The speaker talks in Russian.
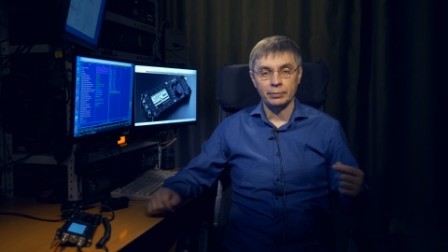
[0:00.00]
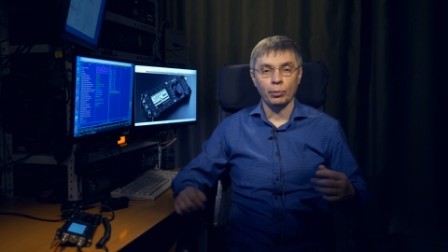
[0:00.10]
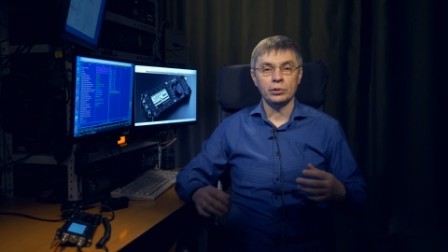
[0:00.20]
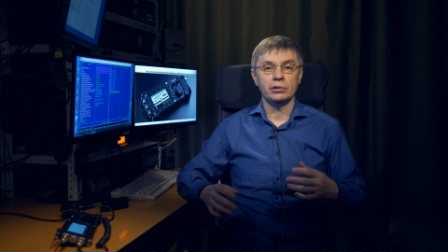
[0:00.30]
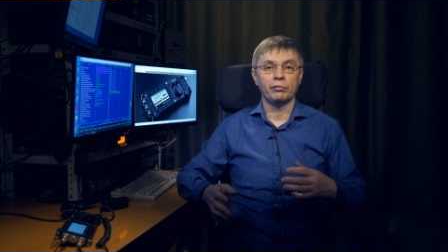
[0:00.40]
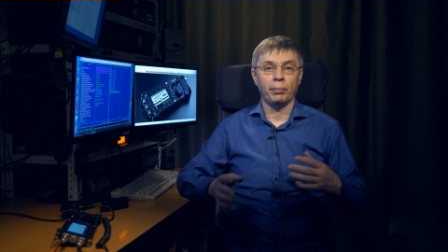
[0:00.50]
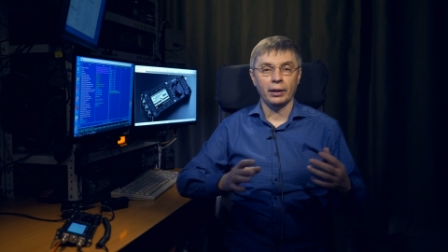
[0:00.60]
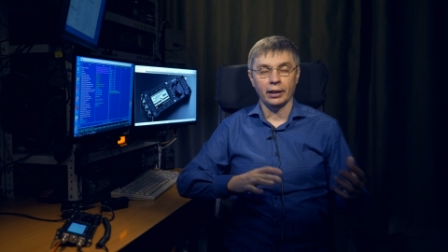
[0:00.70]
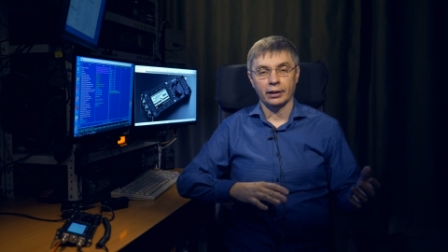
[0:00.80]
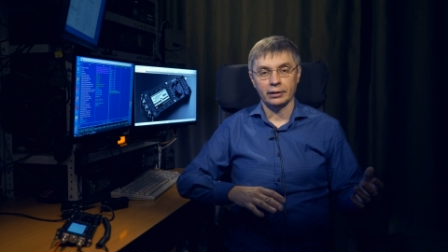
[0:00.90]
использования в
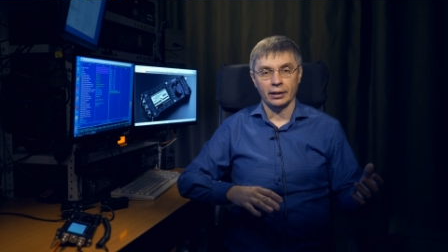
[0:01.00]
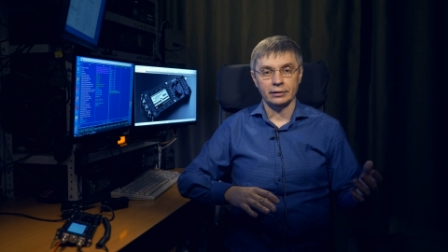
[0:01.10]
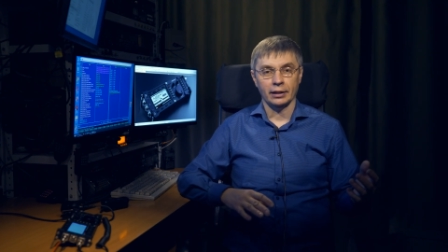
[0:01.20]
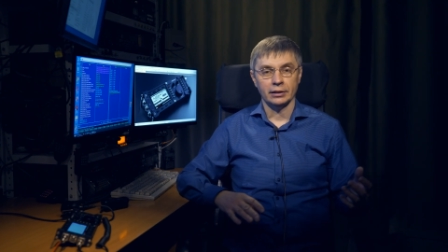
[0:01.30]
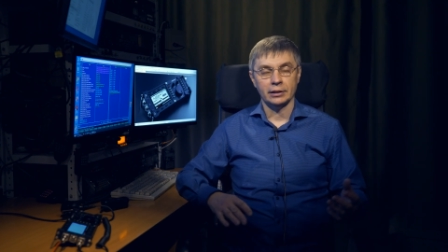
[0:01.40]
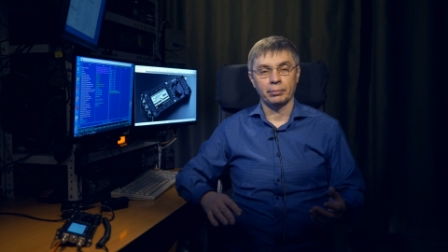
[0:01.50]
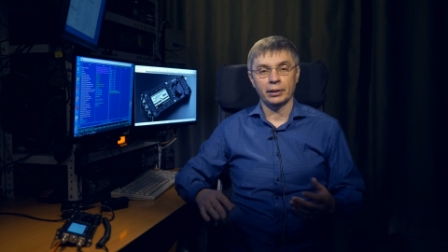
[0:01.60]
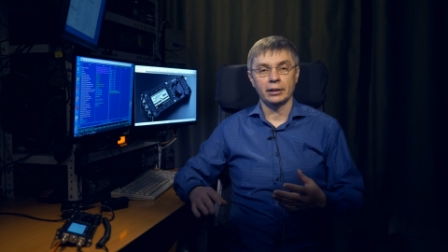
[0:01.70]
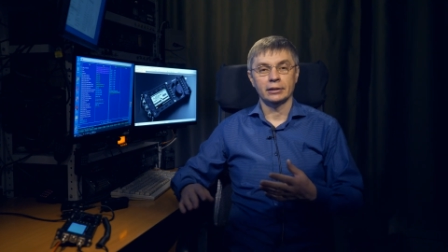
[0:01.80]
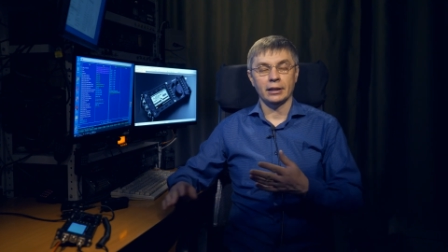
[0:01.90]
полях радиостанции
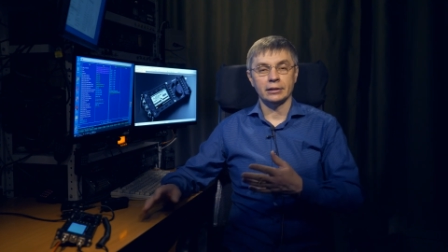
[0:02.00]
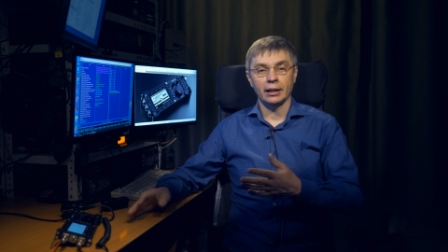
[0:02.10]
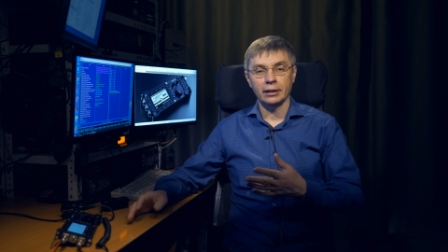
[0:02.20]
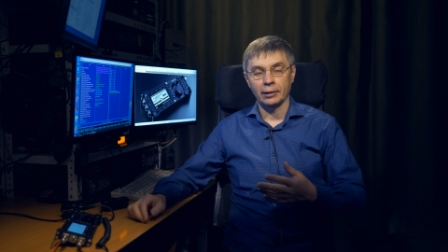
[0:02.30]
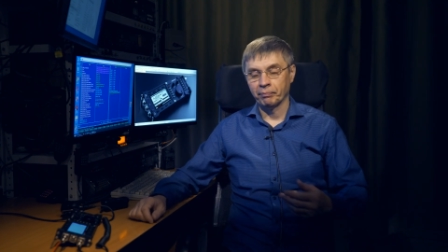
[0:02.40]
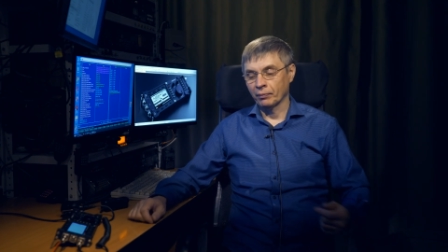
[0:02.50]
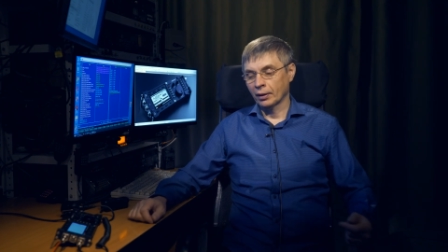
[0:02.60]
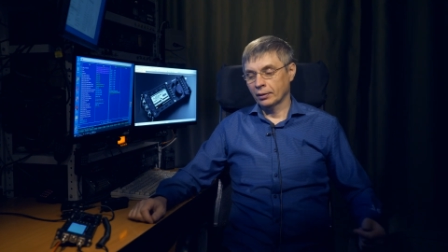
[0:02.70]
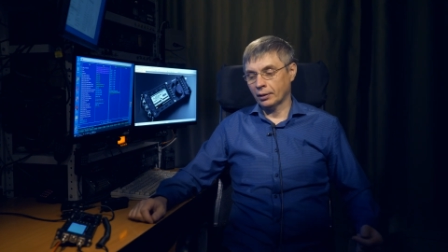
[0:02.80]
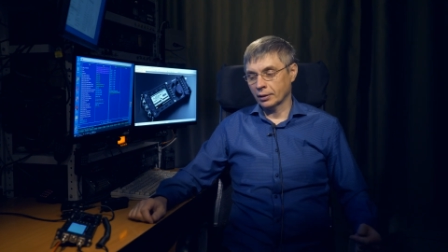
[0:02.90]
при создании
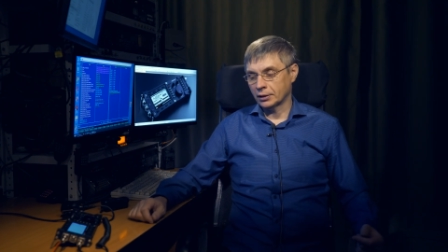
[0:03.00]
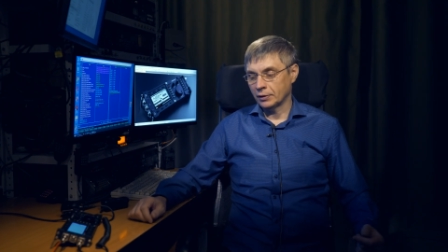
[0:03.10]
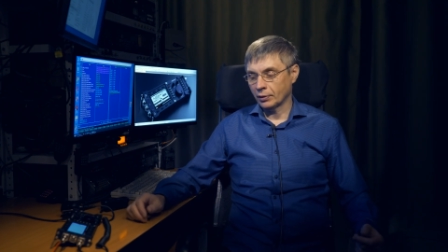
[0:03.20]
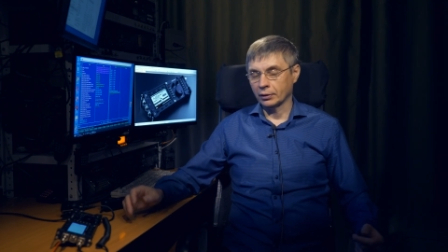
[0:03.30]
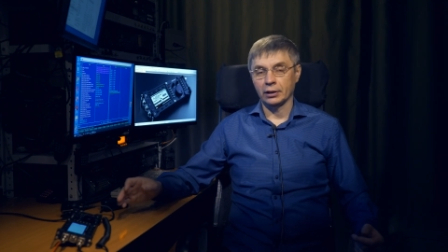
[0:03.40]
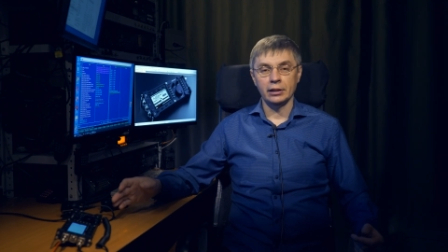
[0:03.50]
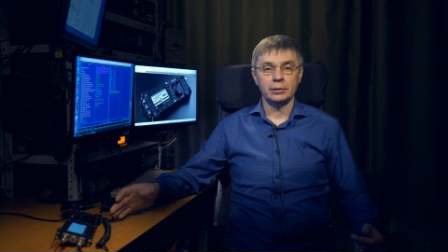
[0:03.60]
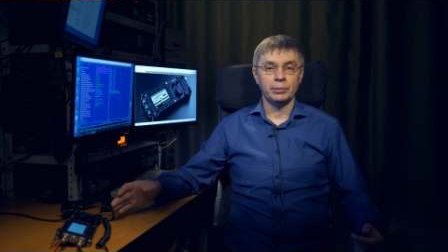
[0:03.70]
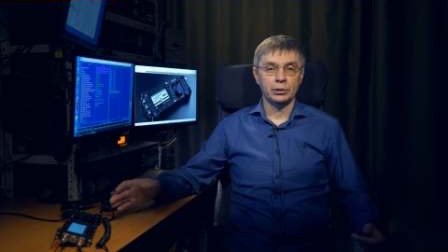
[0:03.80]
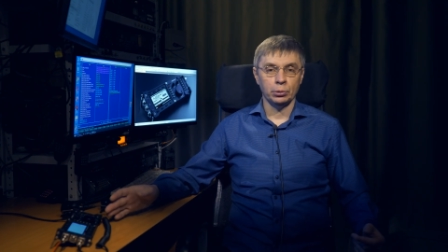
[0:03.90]
трансивера
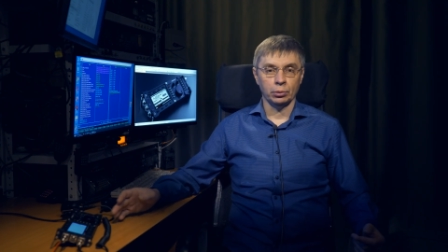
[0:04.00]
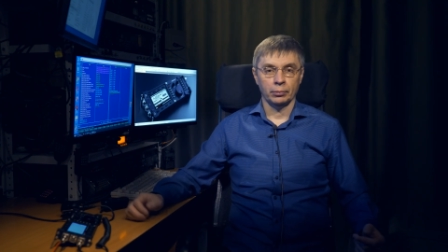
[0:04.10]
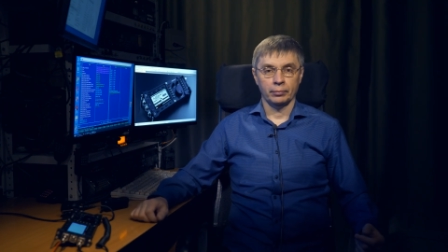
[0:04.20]
TX500.